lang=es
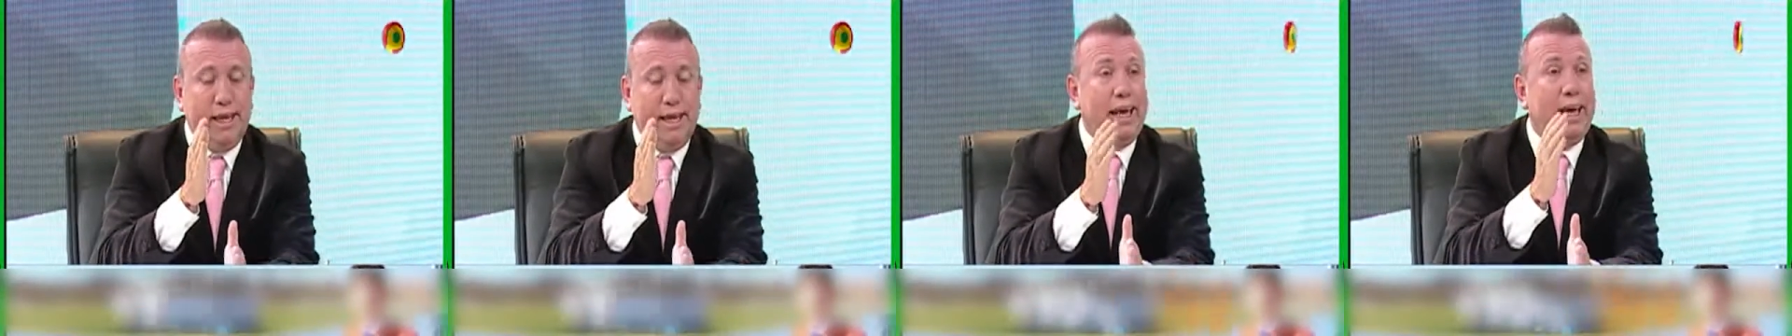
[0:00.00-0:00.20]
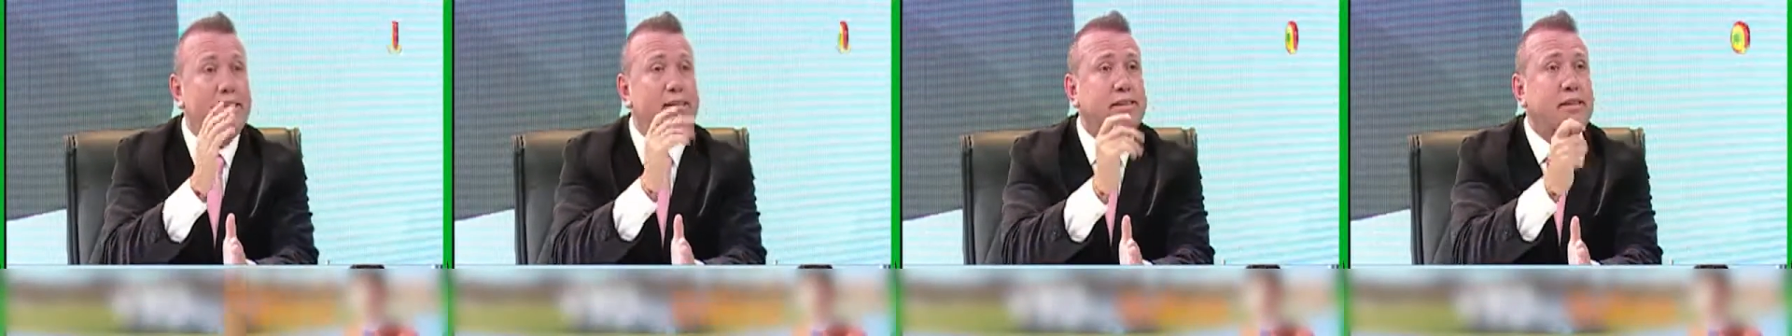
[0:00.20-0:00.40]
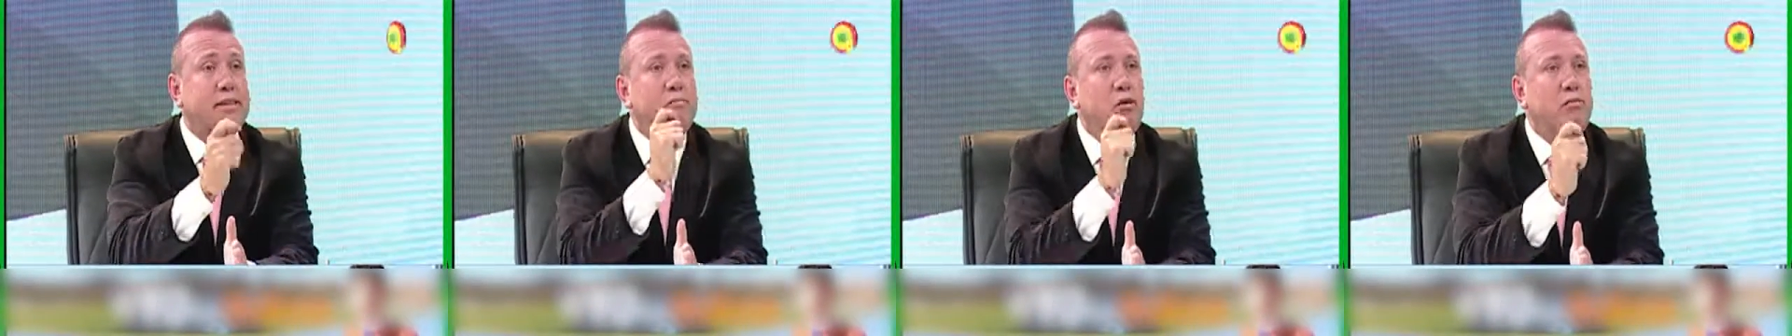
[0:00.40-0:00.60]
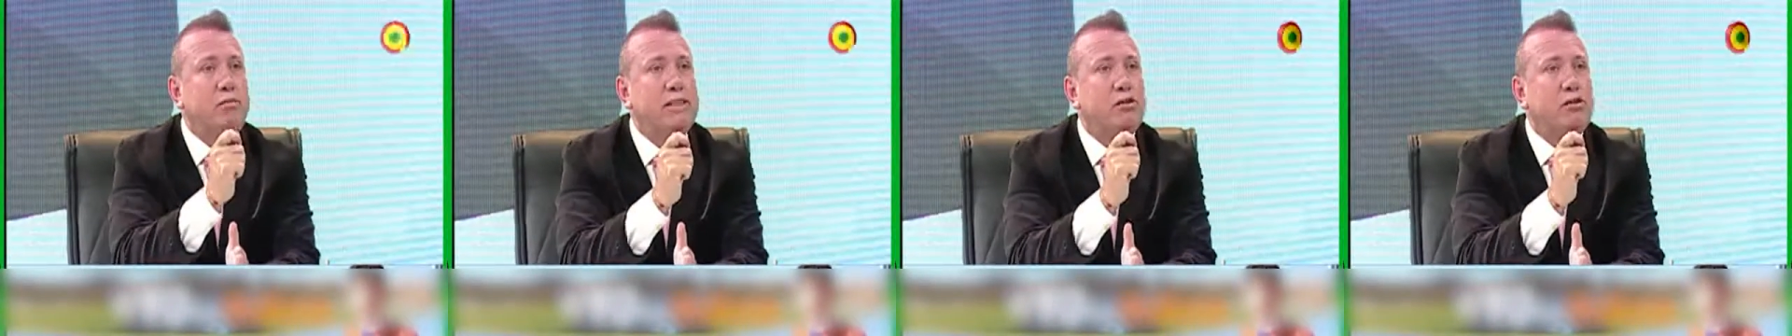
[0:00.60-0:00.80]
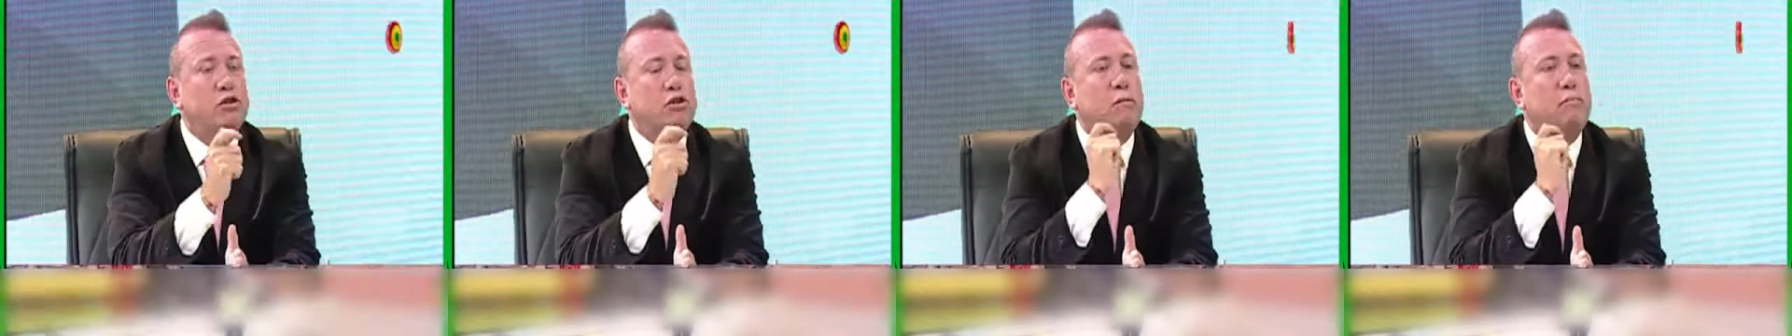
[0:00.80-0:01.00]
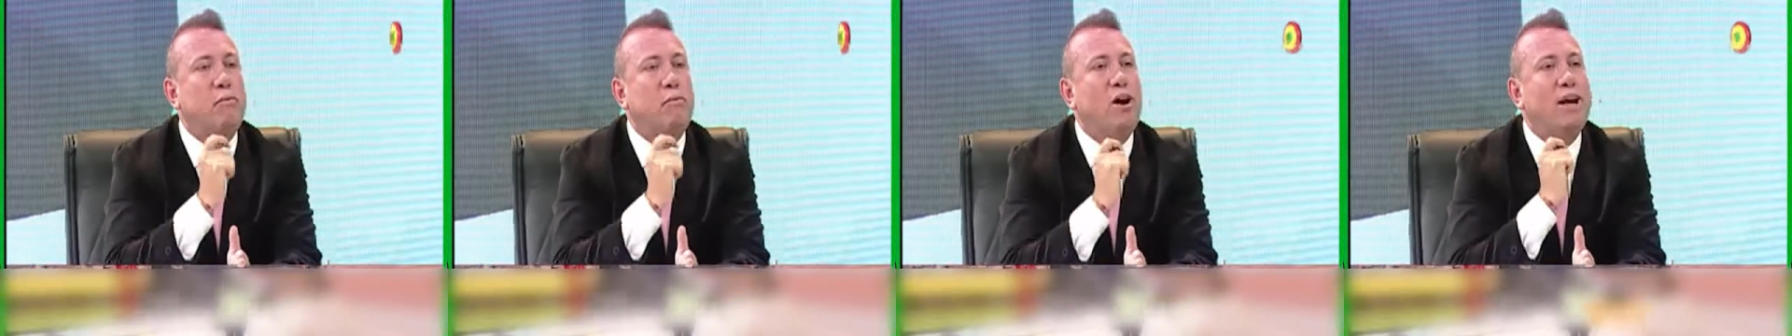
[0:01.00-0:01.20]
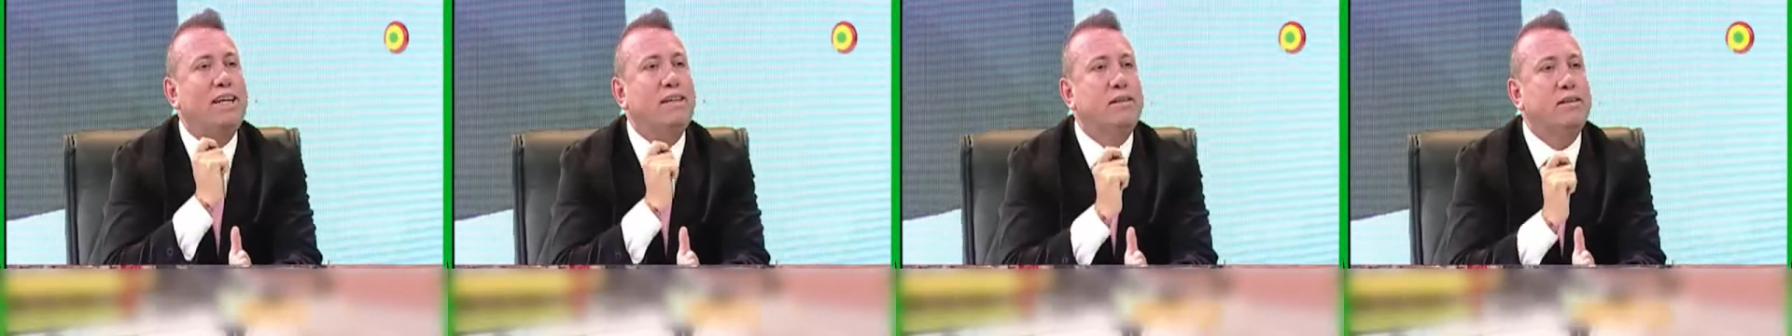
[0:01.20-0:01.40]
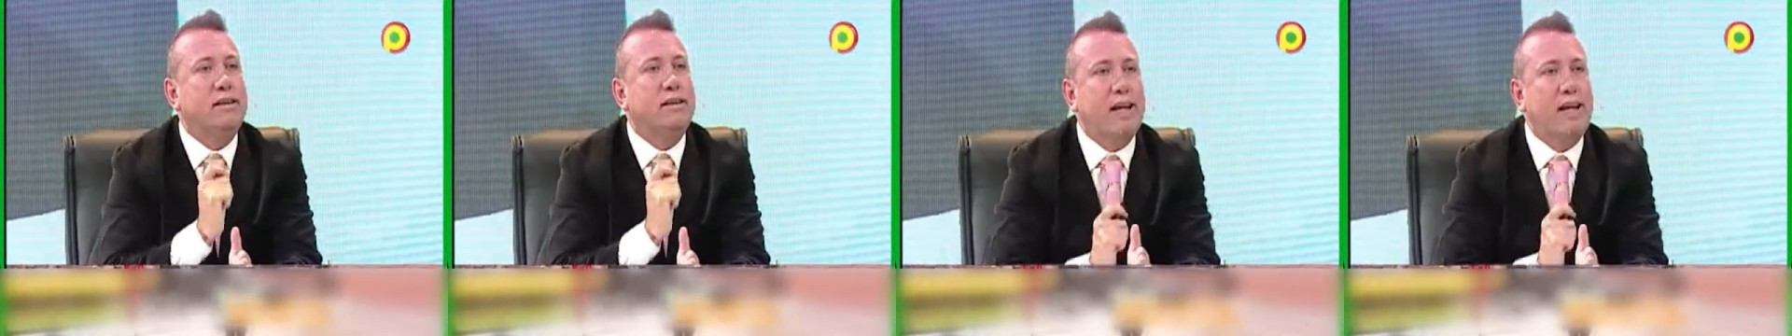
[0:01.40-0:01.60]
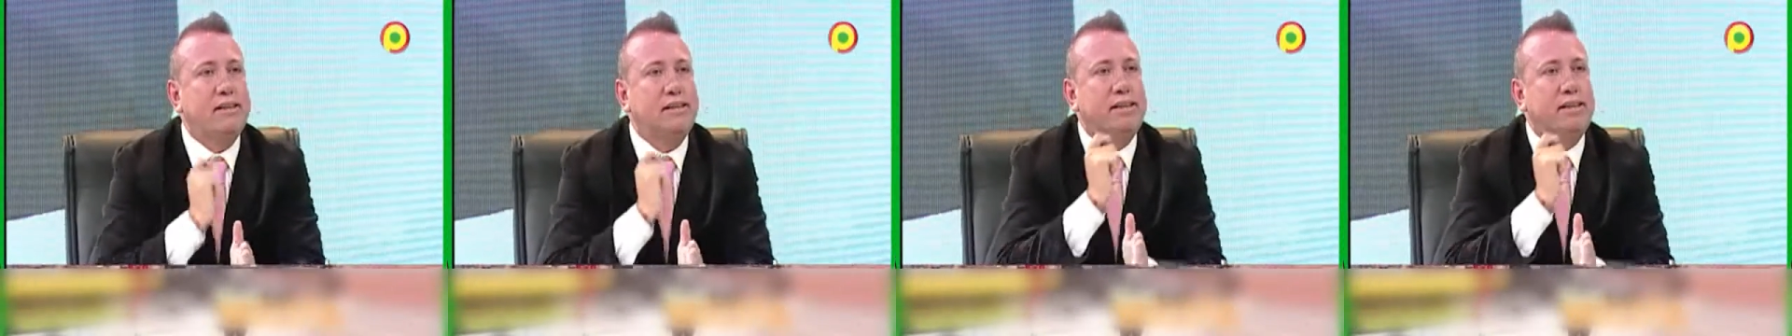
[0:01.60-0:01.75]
ese momento te puedan entregar el